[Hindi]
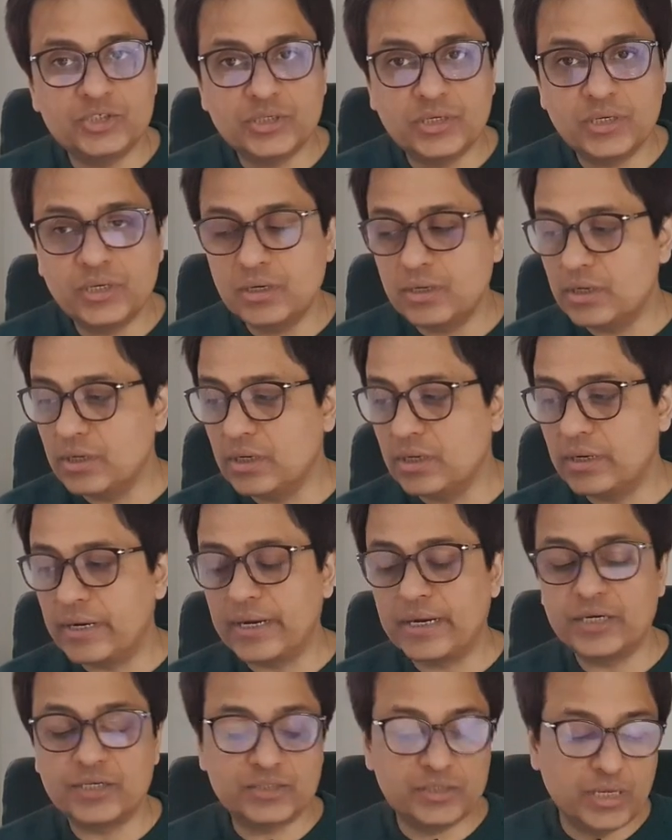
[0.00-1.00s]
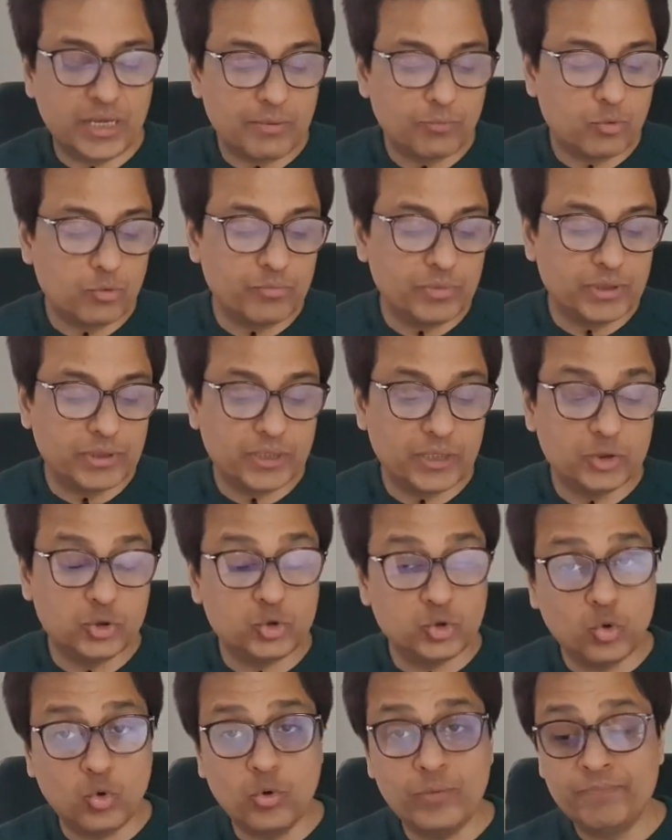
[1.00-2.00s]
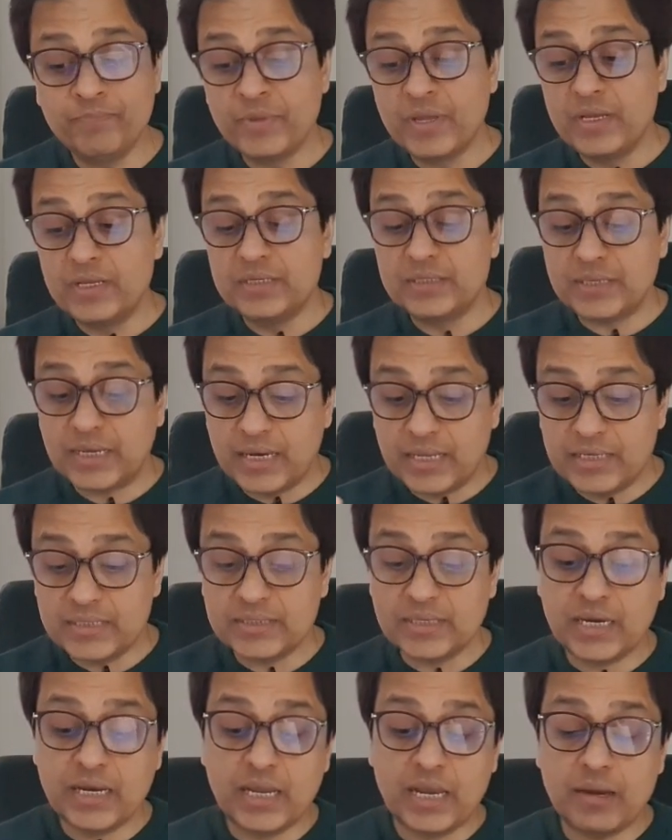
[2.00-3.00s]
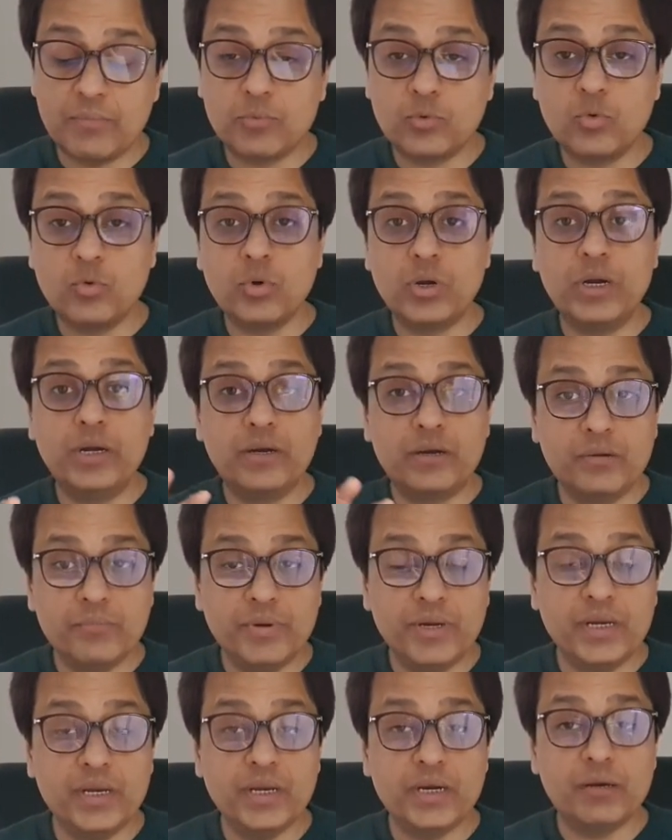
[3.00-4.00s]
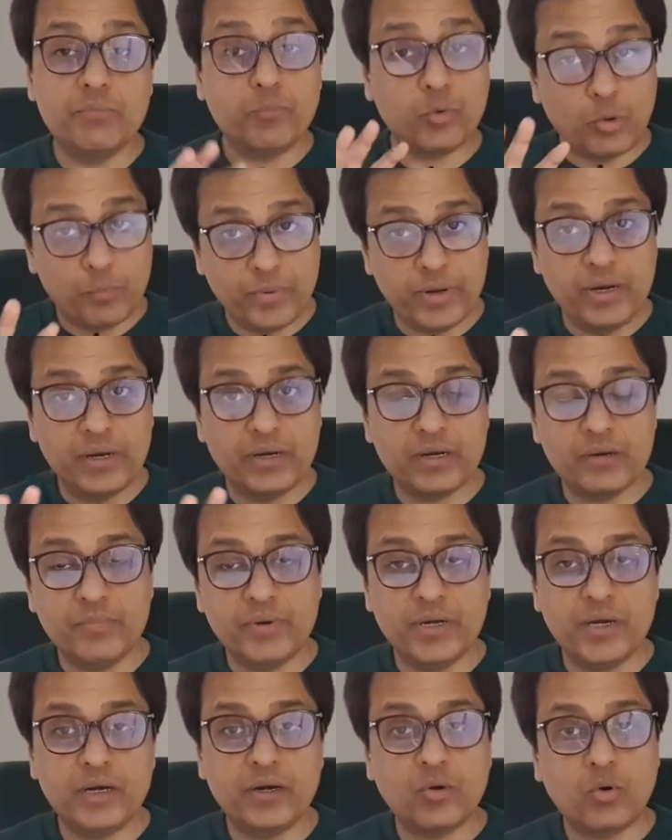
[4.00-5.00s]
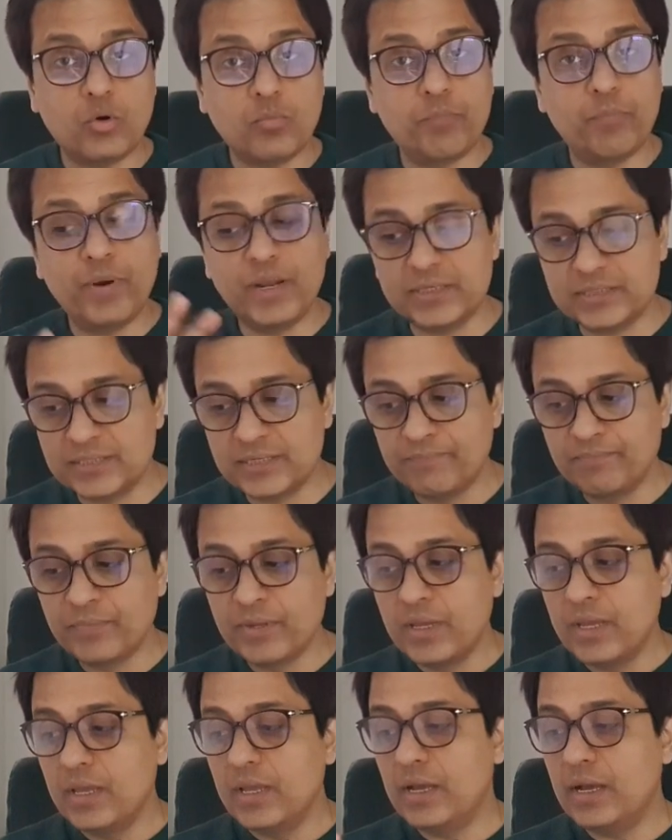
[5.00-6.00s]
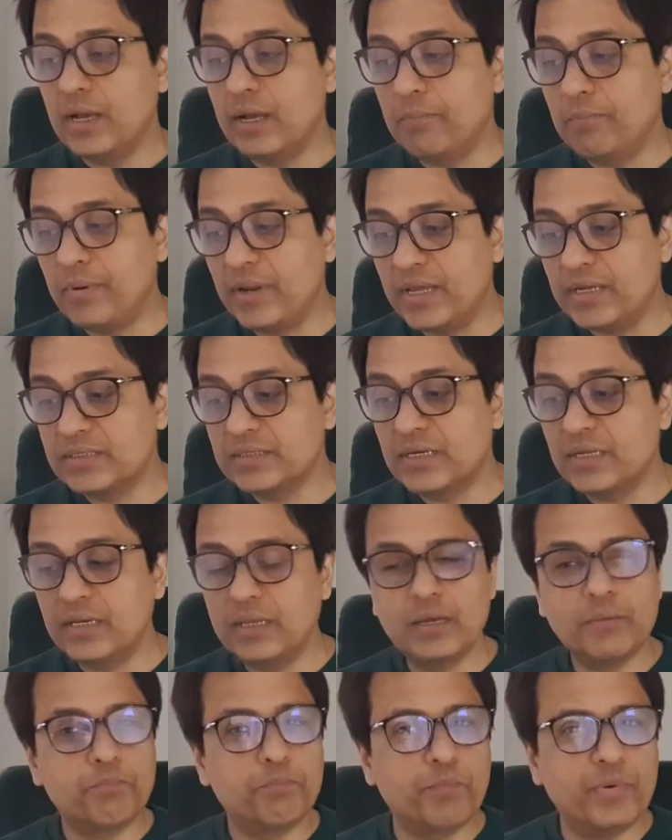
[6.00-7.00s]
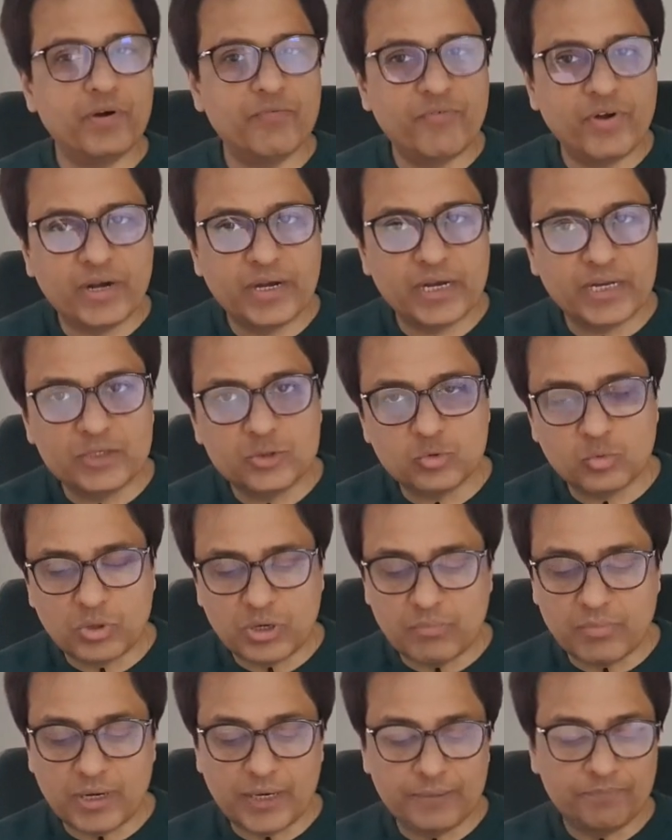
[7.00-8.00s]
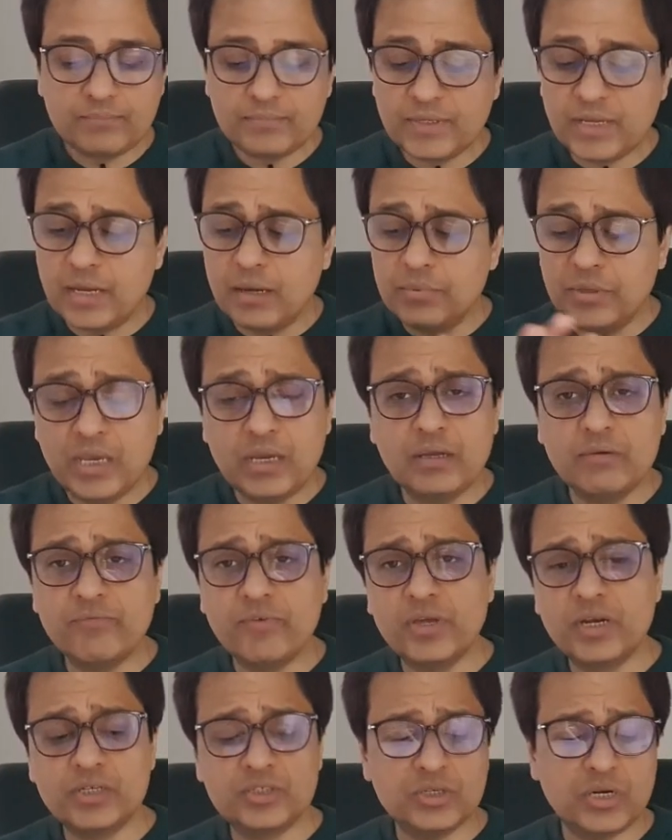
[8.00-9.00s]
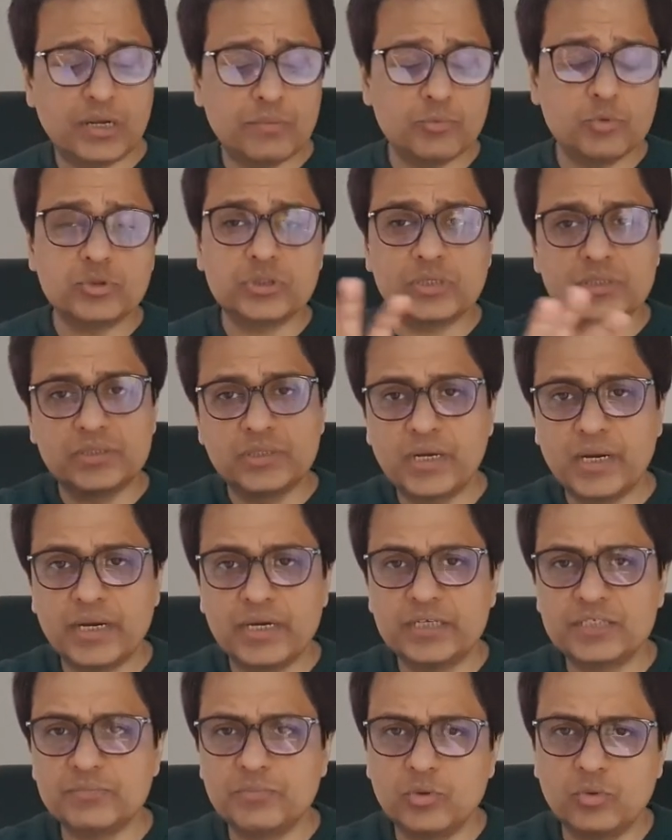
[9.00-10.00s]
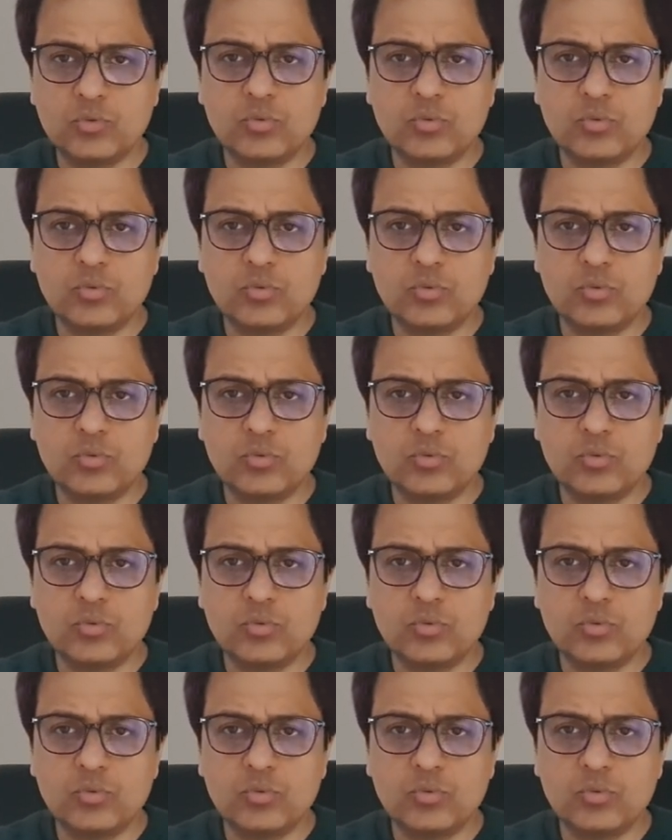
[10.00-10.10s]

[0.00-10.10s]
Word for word: टेंशन रैकेट्स ही आपको मिलते हैं जो सारे के सारे आपको इंटरमीडिएट प्रॉपर इंटरमीडिएट और प्लस प्लेयर्स के लिए परफेक्टली सूटेबल है अब ये कन्फिग्रेशन आपको सस्ते रैकेट्स